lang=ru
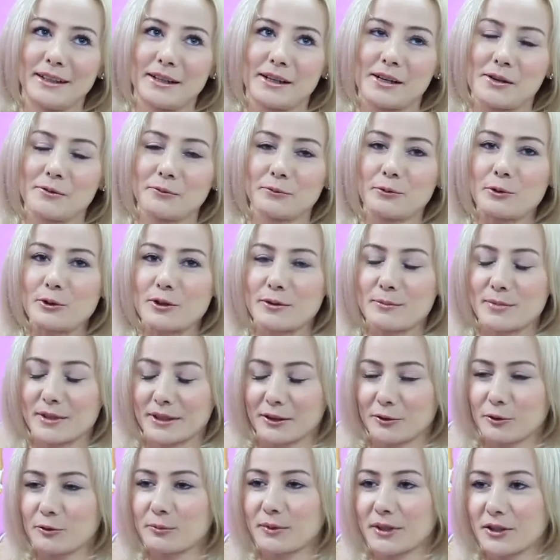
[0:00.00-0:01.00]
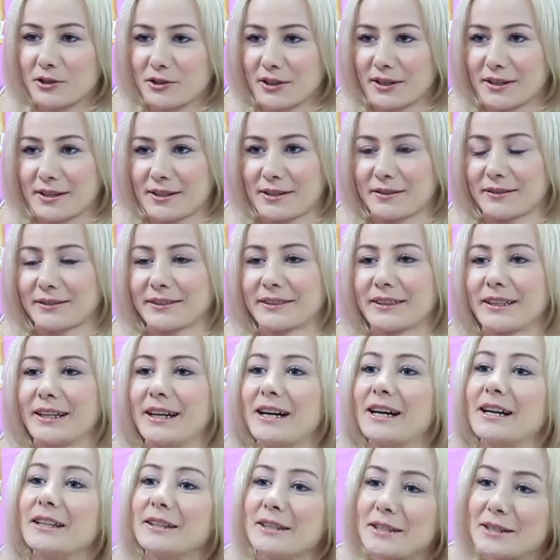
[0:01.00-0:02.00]
комфортным, с которым я счастлива.
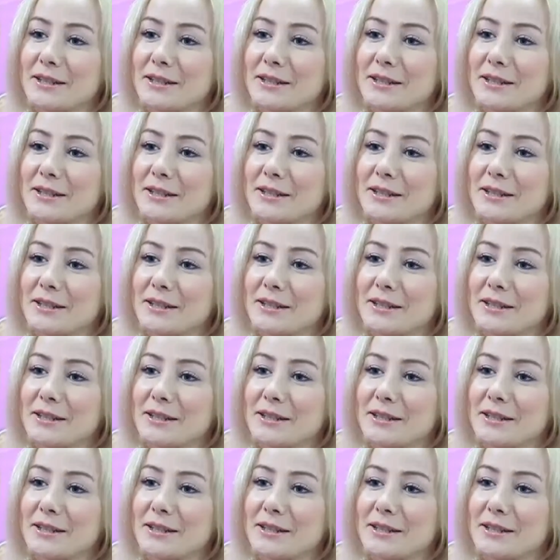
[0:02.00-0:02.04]
На